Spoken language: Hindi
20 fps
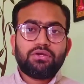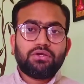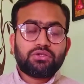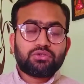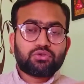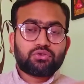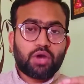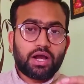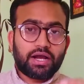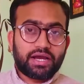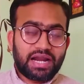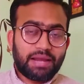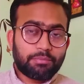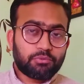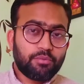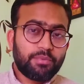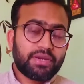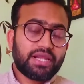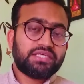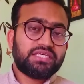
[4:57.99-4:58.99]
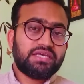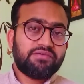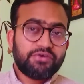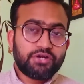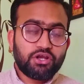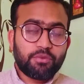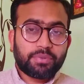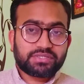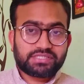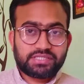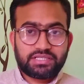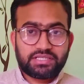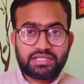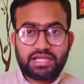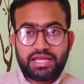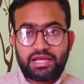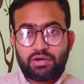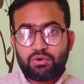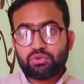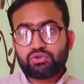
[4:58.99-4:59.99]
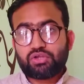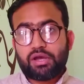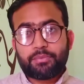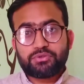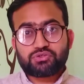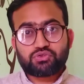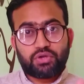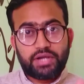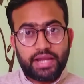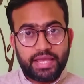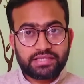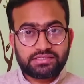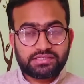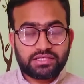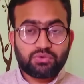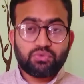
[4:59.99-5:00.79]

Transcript: तो अगर आपको मेरा ये वीडियो पसंद आया हो तो आप इसको लाइक जरूर